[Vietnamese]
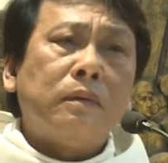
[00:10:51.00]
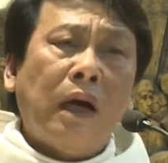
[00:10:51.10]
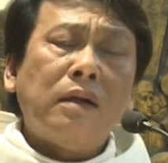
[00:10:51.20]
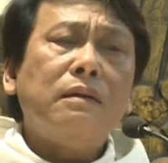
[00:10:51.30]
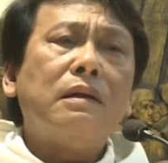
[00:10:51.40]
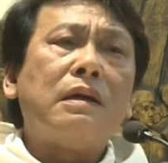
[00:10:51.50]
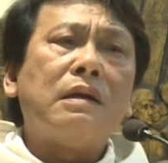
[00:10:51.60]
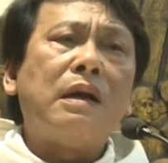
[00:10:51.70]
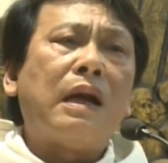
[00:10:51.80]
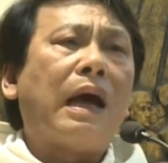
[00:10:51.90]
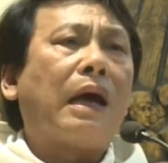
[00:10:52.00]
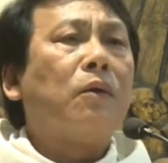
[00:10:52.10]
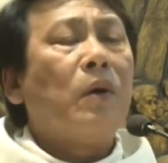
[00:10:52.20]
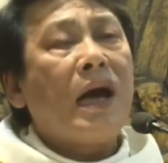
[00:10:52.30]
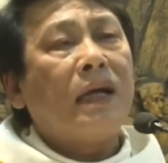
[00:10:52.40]
đấng là
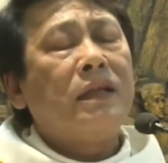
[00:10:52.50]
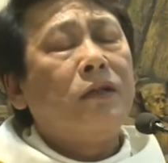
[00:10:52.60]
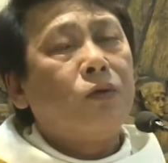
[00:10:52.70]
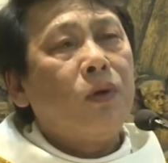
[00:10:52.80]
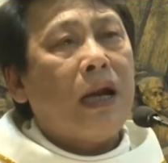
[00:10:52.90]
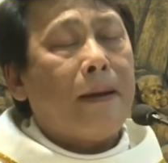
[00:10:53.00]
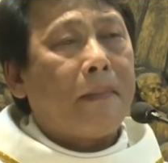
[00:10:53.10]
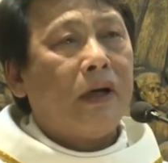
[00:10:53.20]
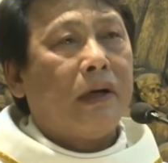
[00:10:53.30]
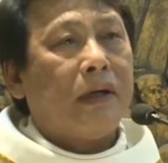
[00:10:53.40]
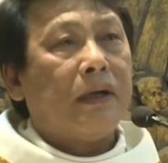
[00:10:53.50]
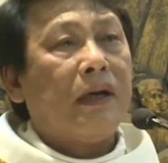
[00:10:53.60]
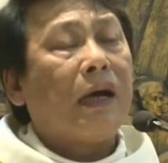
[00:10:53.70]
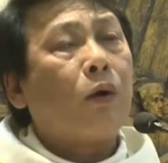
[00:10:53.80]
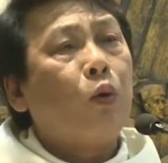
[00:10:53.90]
ngôi hai thiên chúa làm người
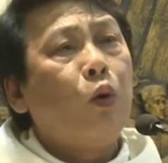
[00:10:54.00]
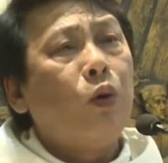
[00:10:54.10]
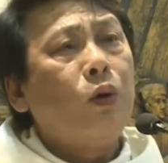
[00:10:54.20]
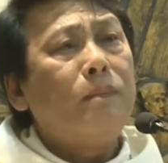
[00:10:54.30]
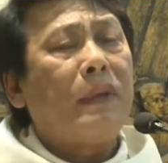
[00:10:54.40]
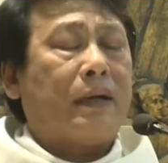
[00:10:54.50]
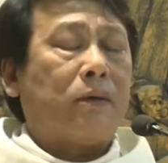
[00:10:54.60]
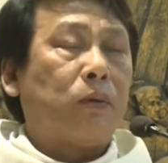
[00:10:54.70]
là khuôn mặt